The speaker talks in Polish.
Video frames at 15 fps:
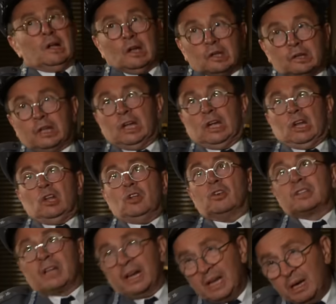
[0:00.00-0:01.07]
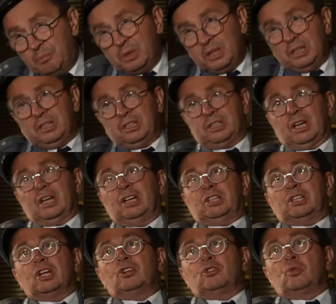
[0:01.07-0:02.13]
I ty, no zajebiście
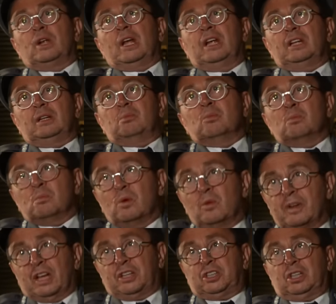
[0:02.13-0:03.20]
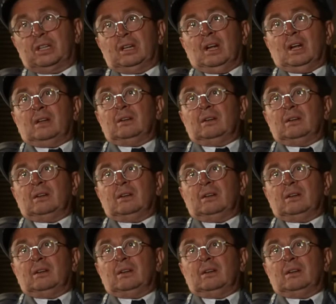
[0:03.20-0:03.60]
się czuję i mówię ci,